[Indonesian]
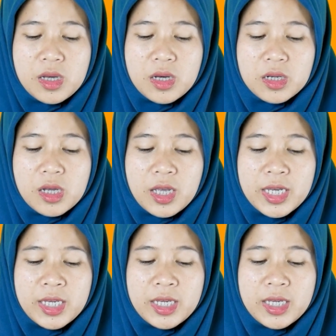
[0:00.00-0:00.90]

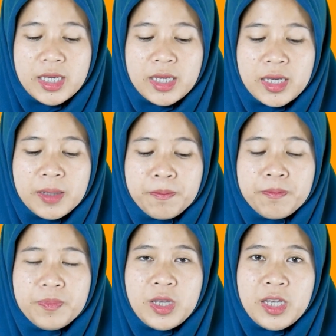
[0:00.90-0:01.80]

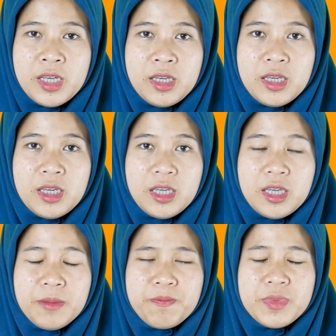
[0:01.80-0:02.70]
Rahim,
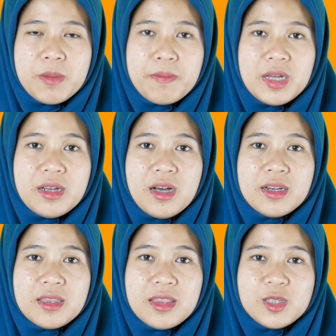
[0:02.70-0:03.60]
him, mad
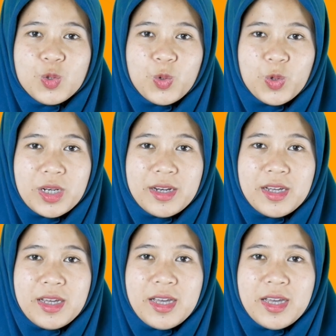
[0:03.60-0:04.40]
arid li sukun.